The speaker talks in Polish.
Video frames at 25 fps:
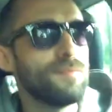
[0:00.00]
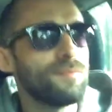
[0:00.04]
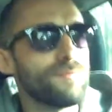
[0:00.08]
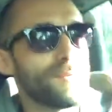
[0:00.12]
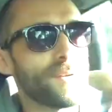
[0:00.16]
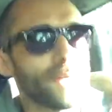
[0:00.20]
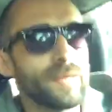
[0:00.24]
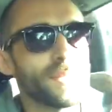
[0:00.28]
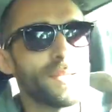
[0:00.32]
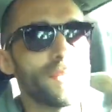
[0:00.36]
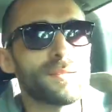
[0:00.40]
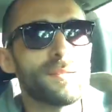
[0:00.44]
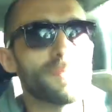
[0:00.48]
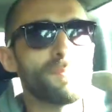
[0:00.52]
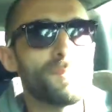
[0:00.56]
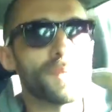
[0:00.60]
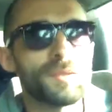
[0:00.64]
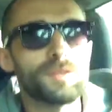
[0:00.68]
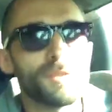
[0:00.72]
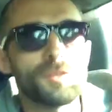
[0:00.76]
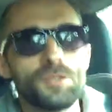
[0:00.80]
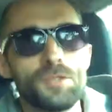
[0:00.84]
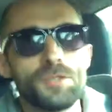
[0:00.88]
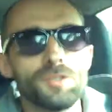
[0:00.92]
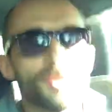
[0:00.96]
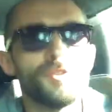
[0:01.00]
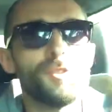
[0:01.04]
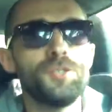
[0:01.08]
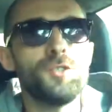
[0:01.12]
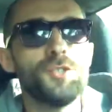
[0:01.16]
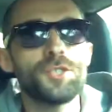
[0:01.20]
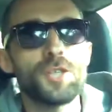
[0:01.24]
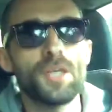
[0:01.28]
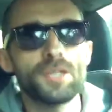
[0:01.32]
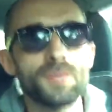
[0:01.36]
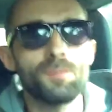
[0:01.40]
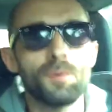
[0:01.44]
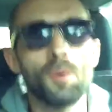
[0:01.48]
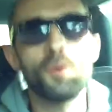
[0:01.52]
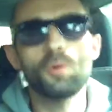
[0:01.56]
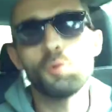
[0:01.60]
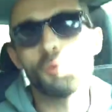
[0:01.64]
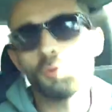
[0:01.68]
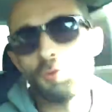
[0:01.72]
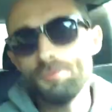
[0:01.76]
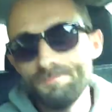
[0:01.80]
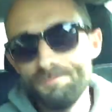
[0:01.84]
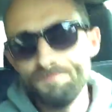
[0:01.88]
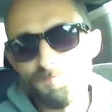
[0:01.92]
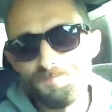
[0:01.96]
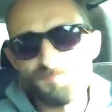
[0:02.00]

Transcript: Fajnie, sympatycznie, cisza, spokój.